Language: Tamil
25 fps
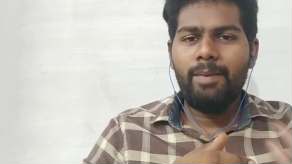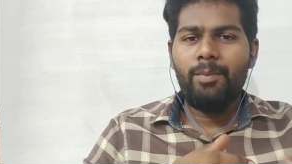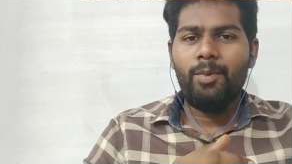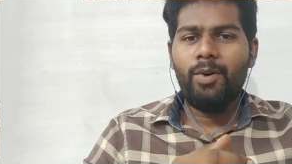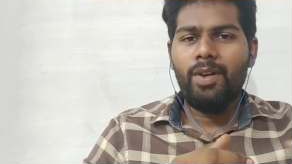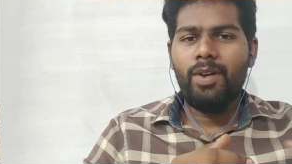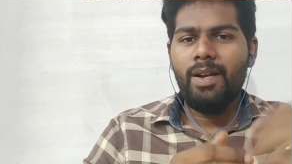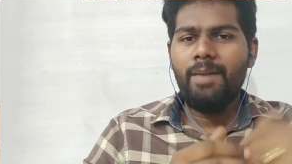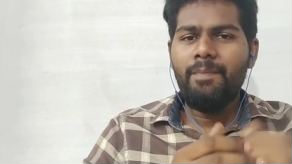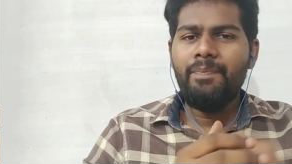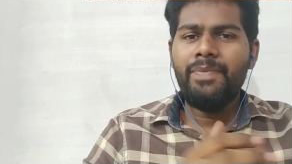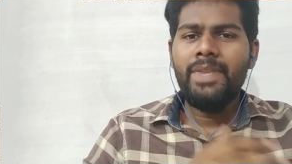உழ
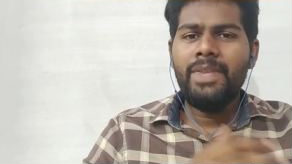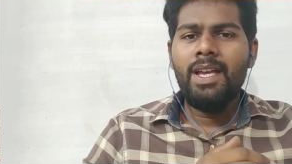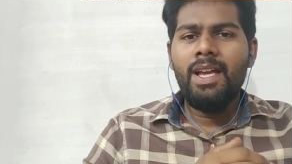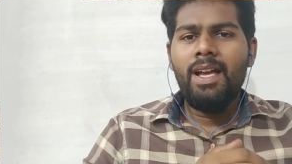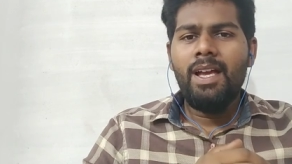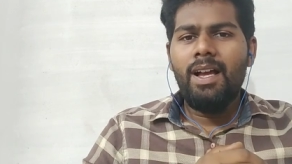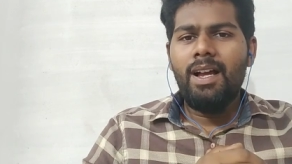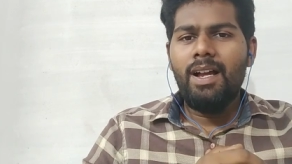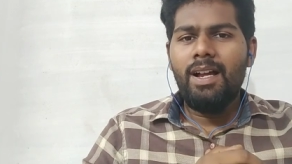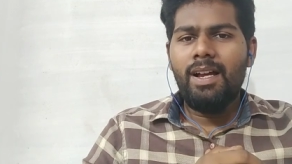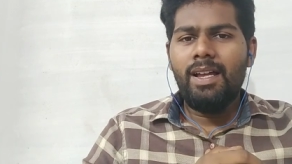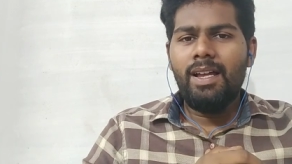போகிறான்
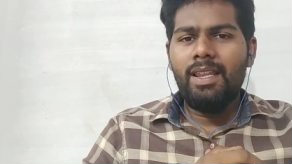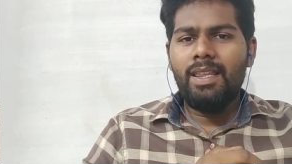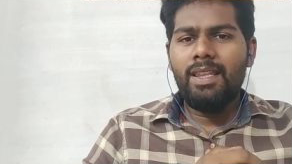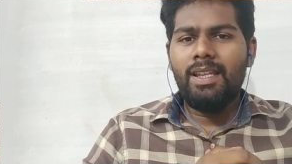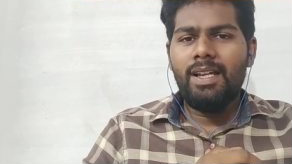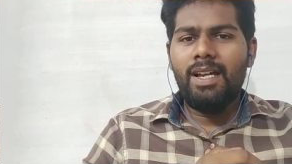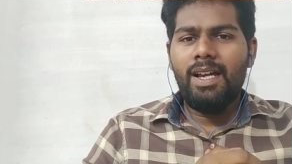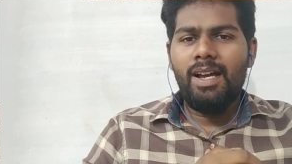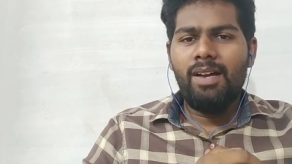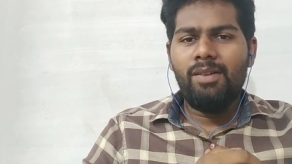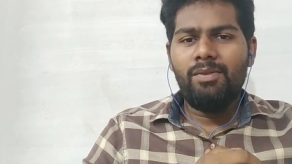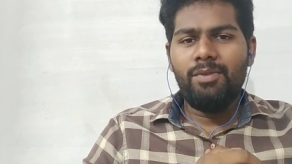
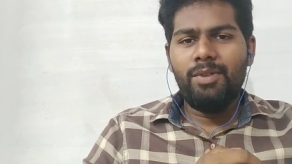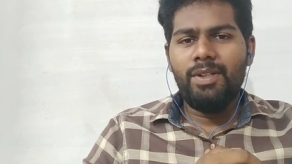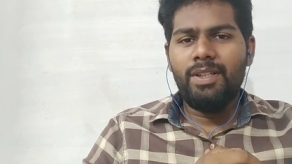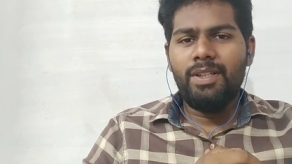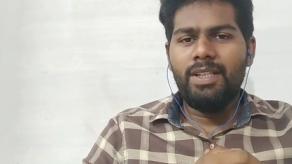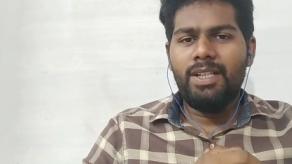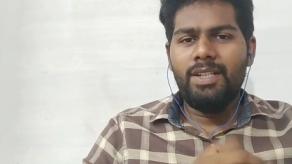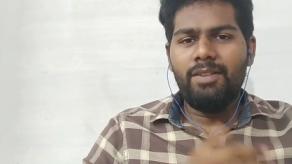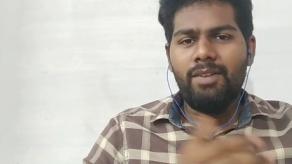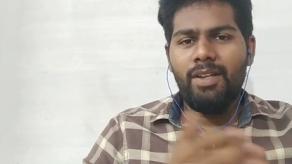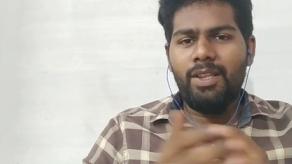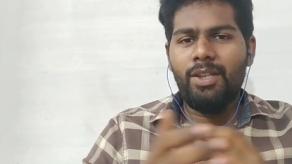அந்த
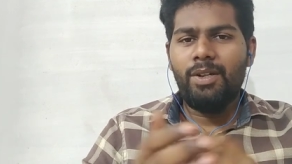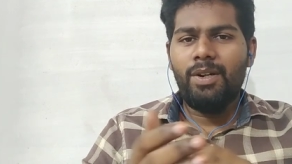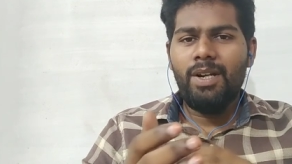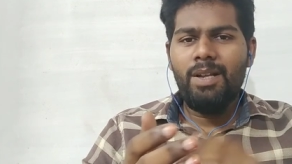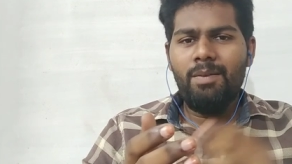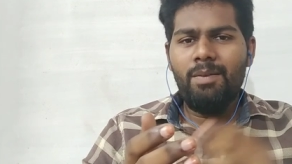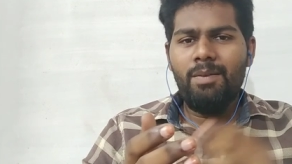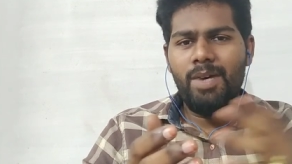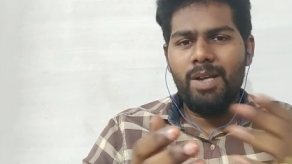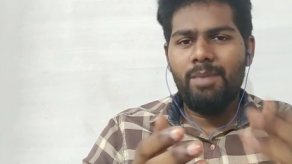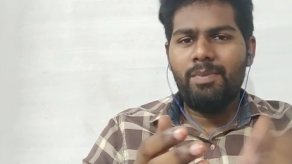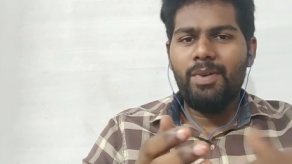உழுதுட்டு
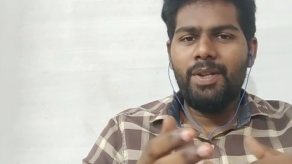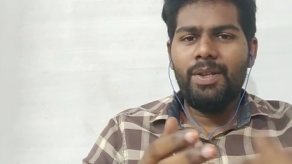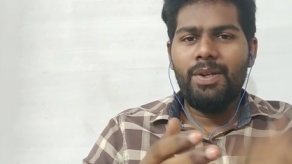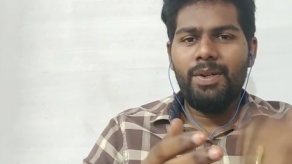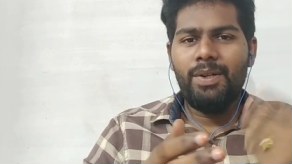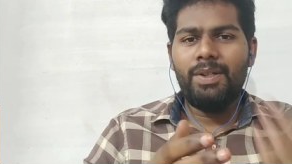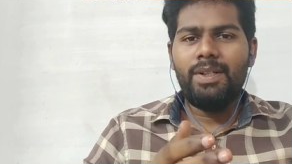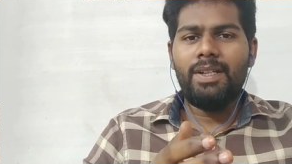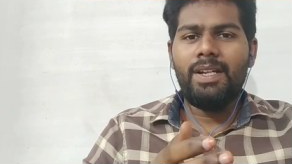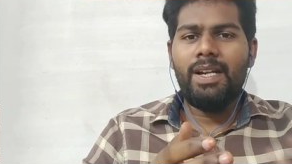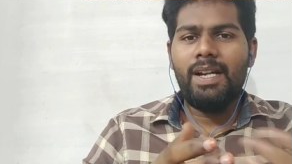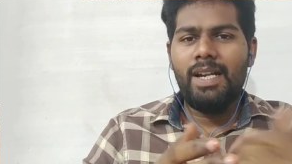வந்தோடனே
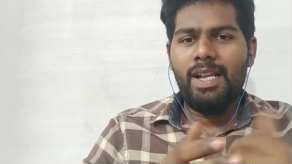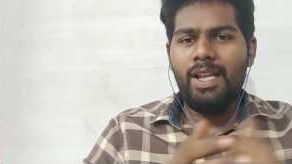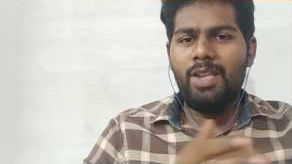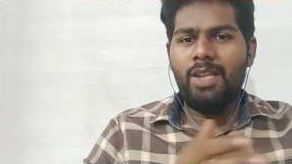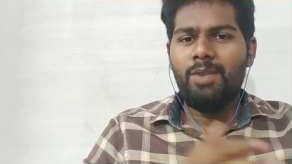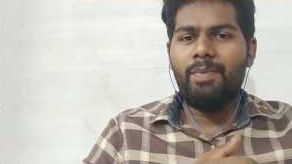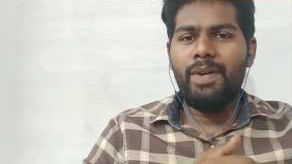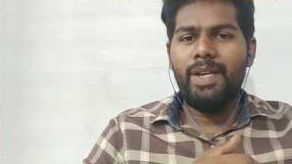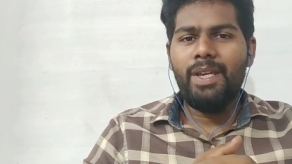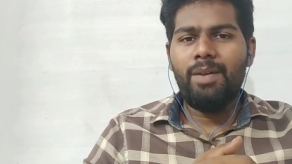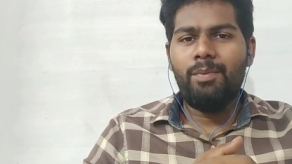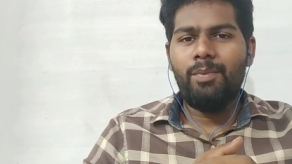மறுபடியும்
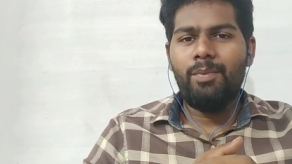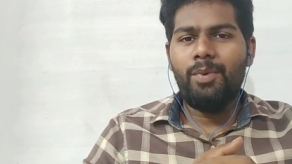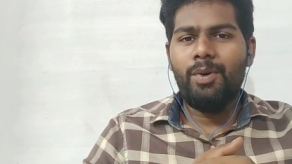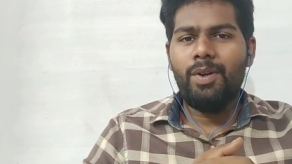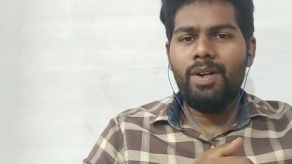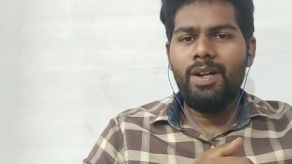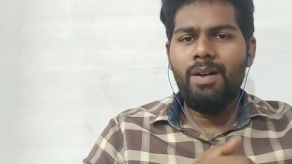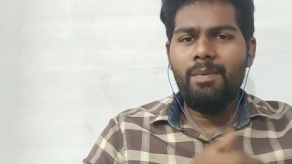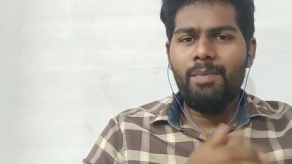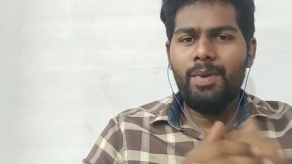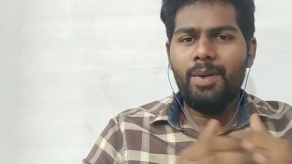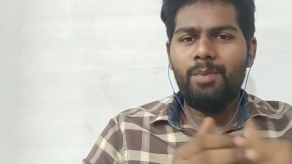ரெண்டாவது பையன்
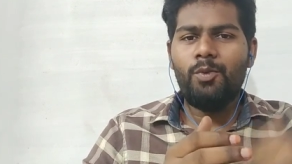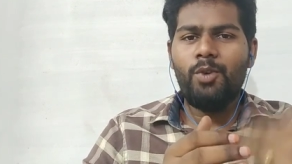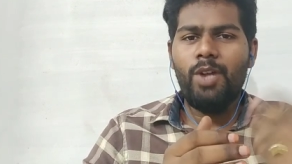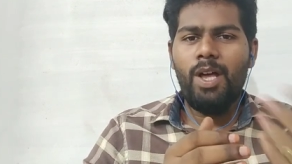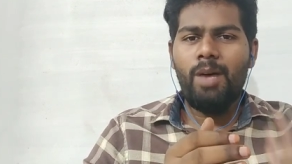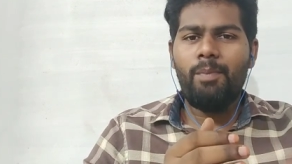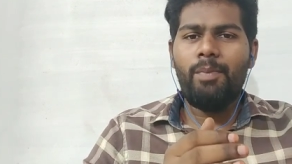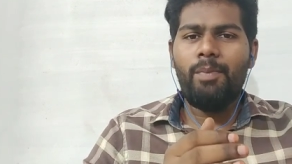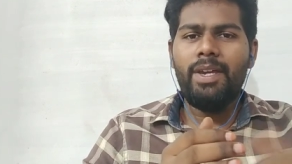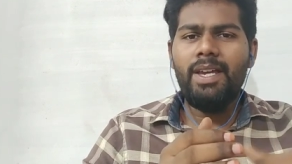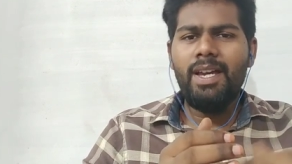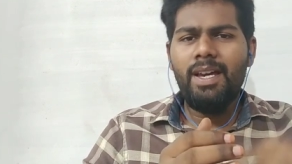போகிறான் அப்புறம்
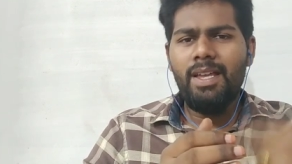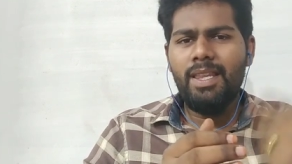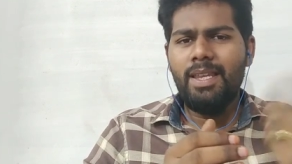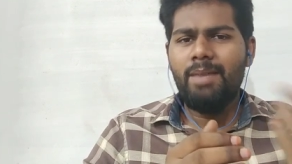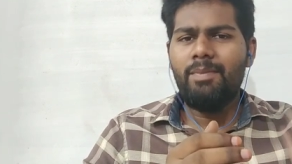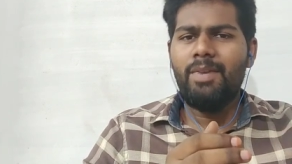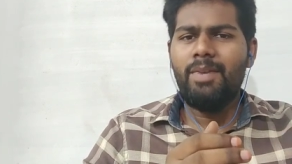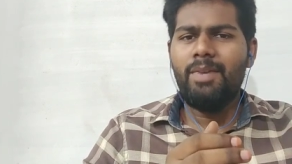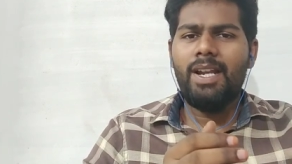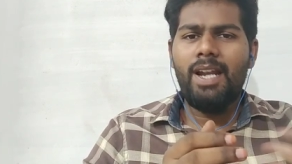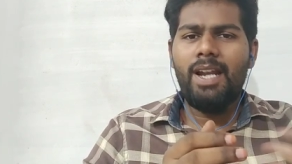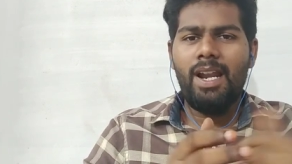மூணாவது பையன்
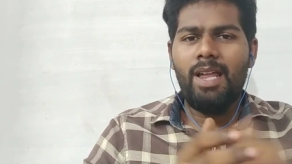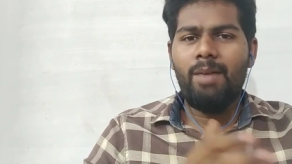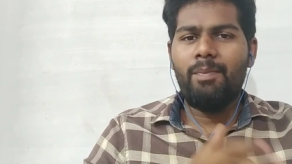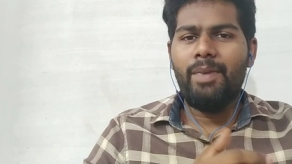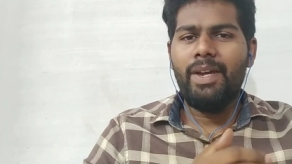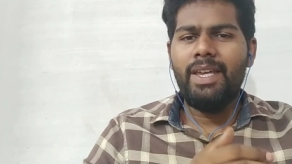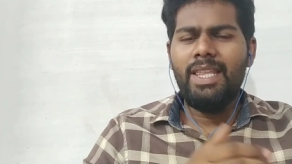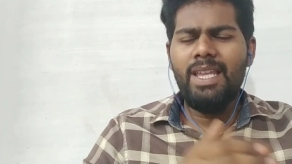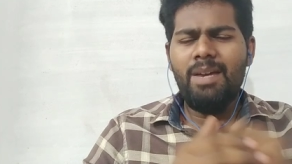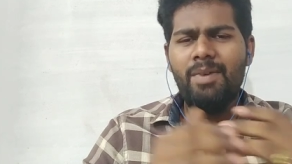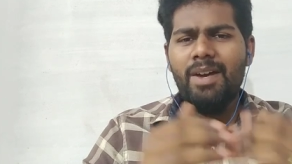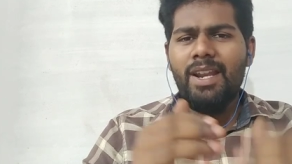அதே மாதிரி நாலாவது
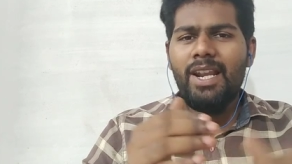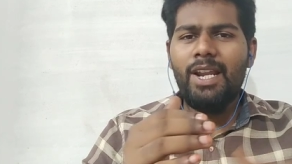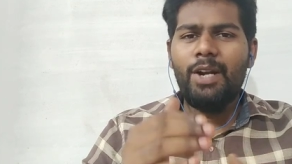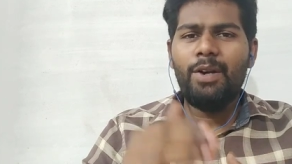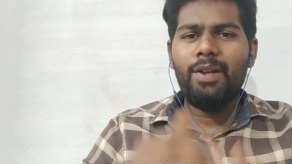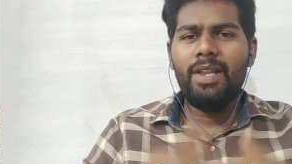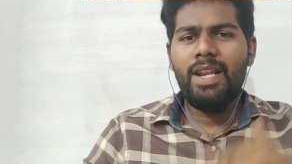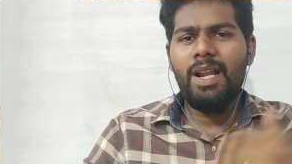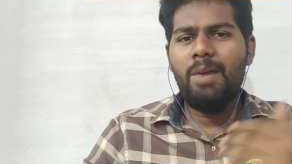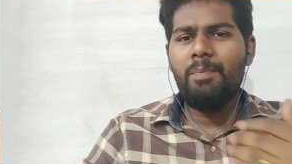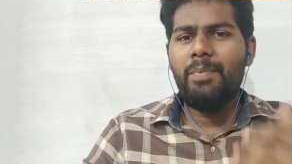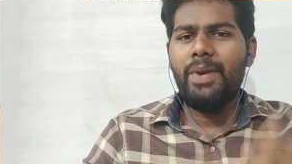பையன் இதே மாதிரி
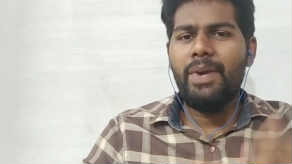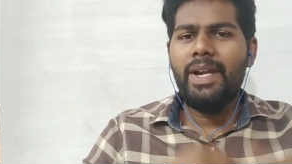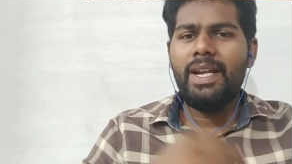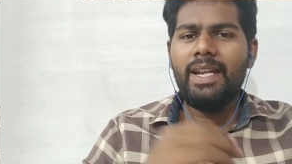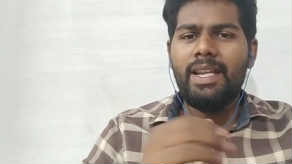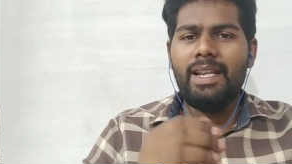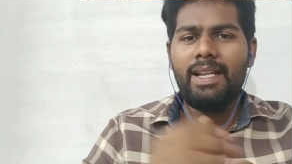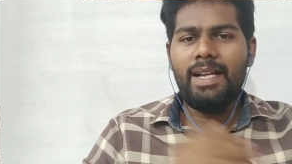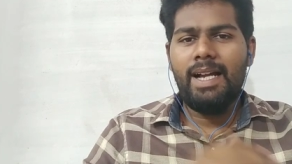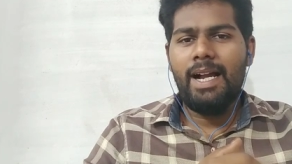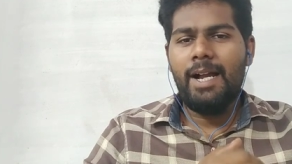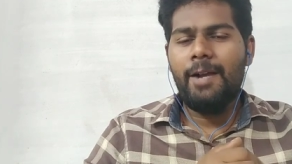ரெகுலராக
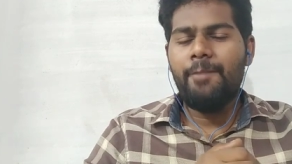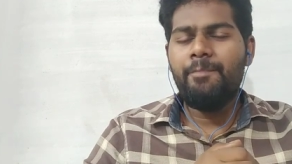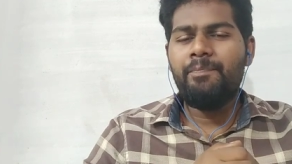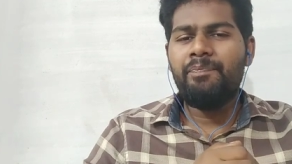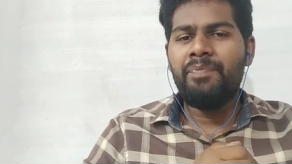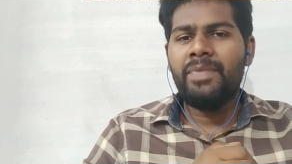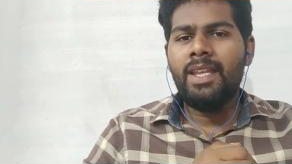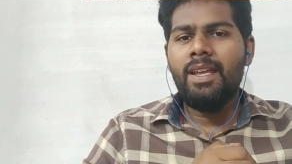போயிட்டுருக்காங்க